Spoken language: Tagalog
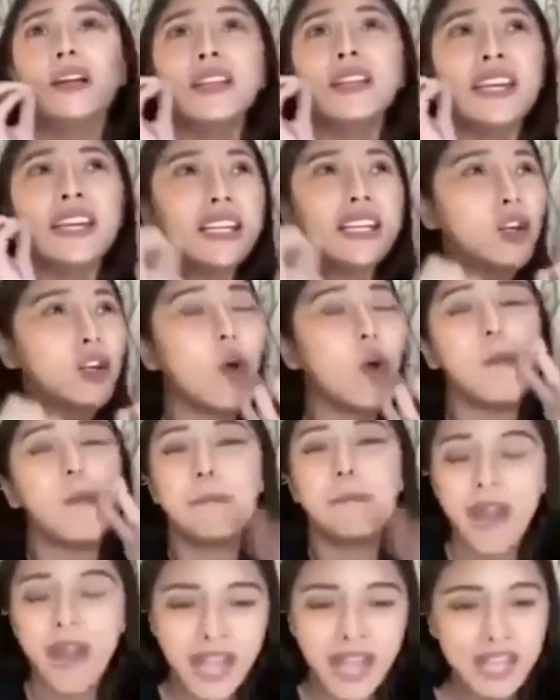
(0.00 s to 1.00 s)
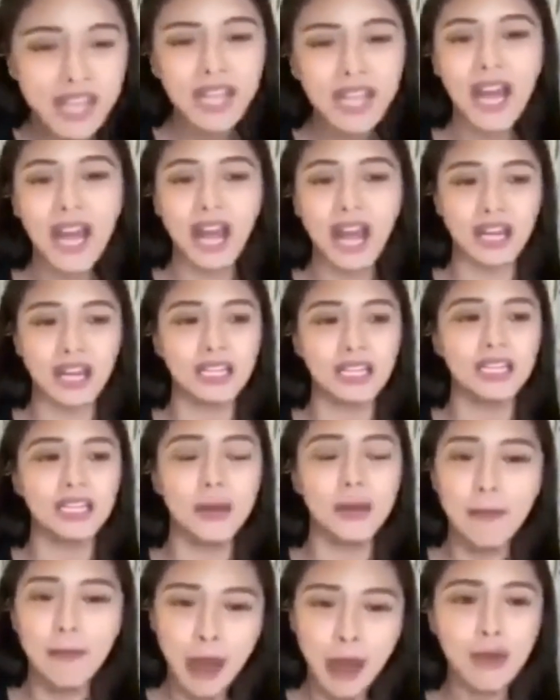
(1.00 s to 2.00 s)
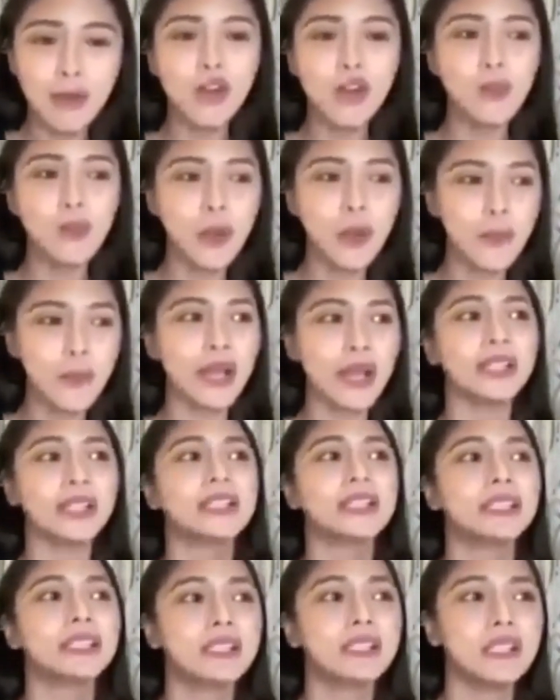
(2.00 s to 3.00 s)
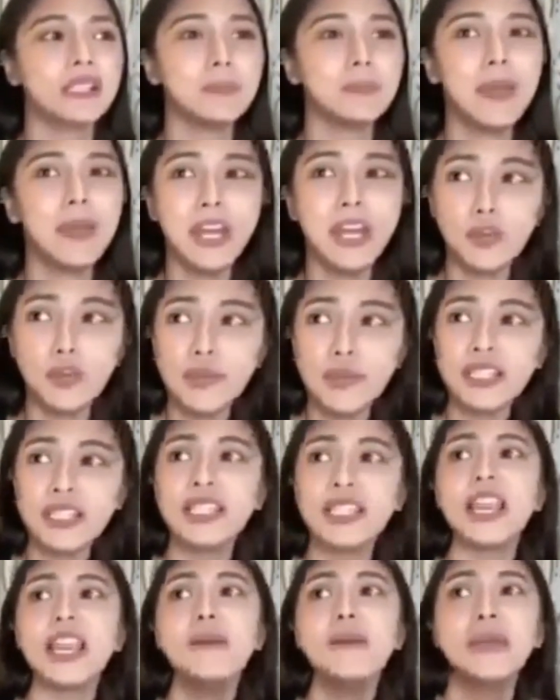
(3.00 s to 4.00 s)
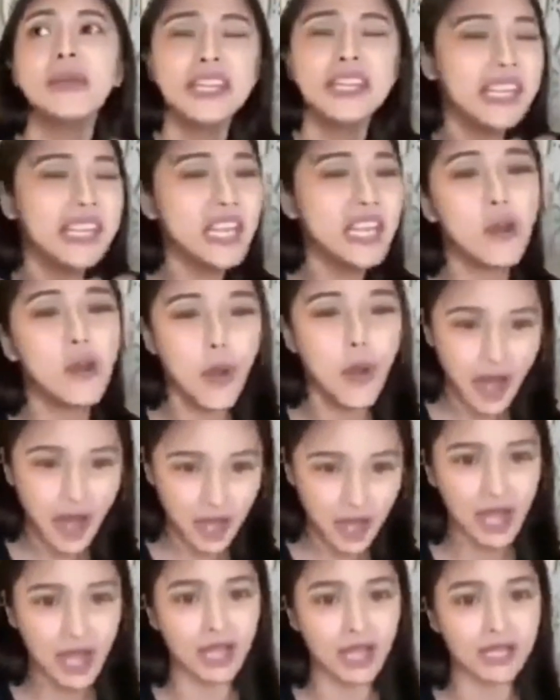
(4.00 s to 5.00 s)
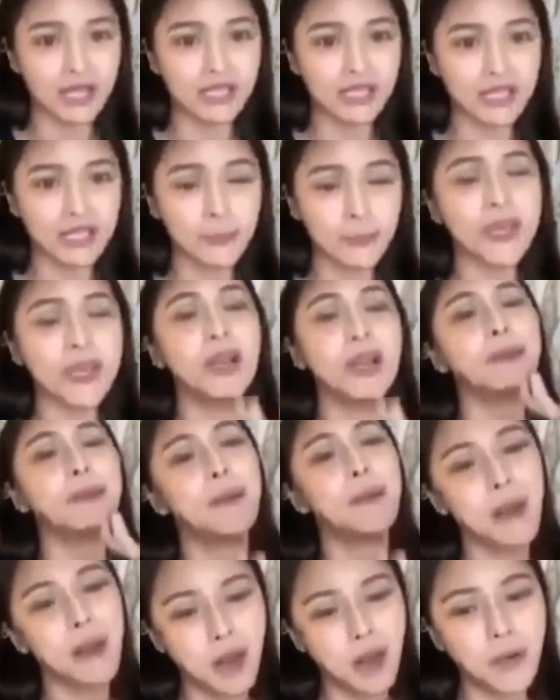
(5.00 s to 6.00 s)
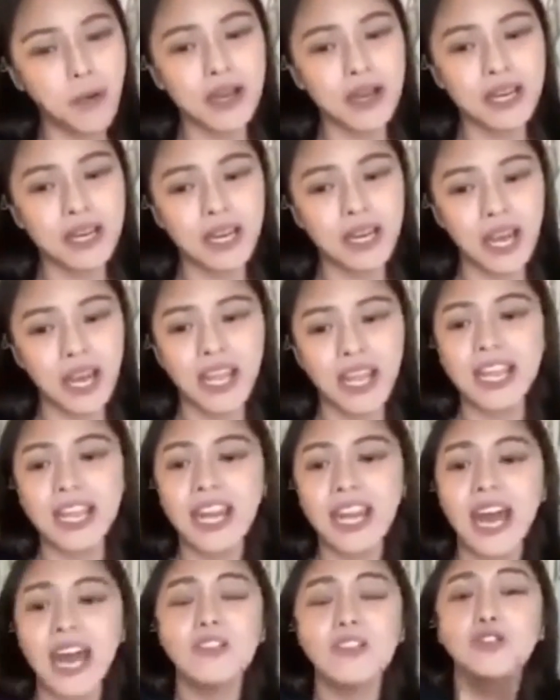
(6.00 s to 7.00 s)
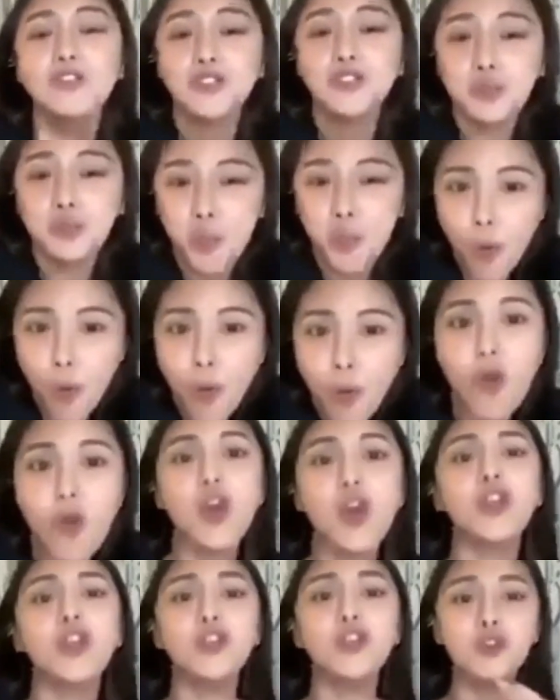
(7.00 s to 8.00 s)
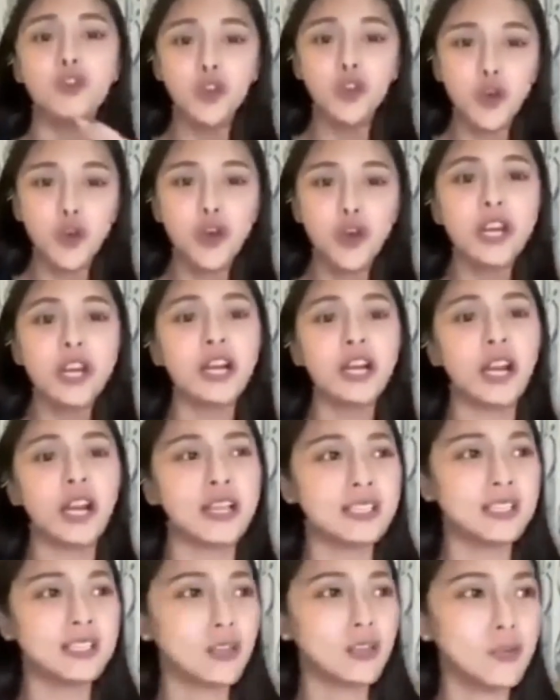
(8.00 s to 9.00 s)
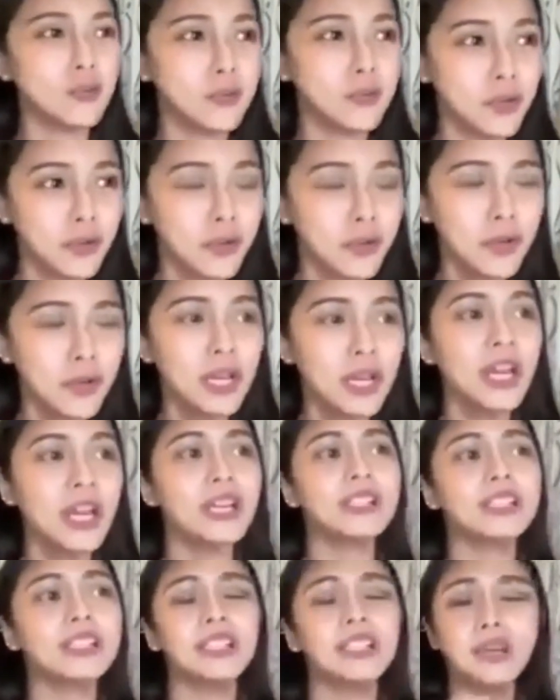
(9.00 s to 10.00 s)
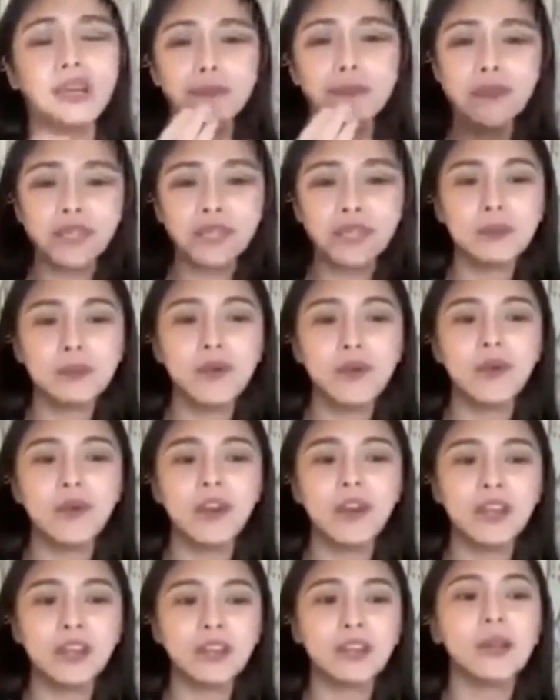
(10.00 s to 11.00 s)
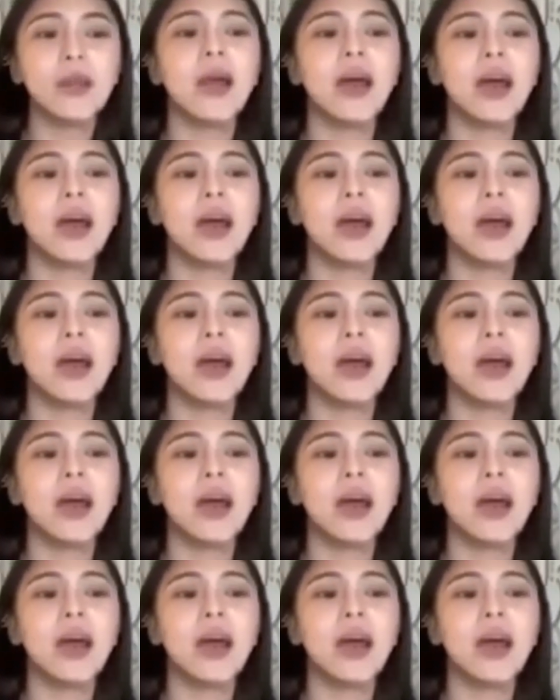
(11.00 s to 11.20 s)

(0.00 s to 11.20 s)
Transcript: nag-comply ka na bawal lumabas, pero may, sina- may ginawa ka sa pinagbabawal nila, inayos mo yung law ng classroom nyo at sinabmit mo ulit,